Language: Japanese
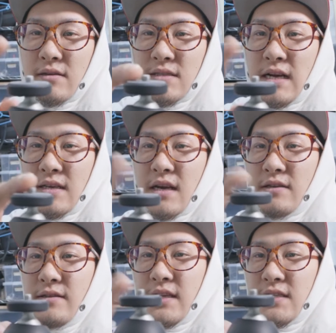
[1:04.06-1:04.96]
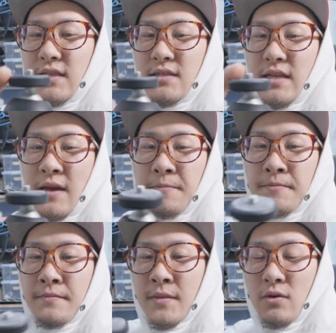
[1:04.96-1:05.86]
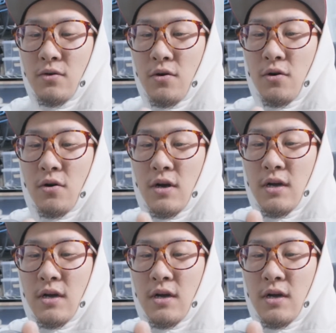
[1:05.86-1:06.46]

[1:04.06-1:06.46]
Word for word: の三脚ネジですね、を、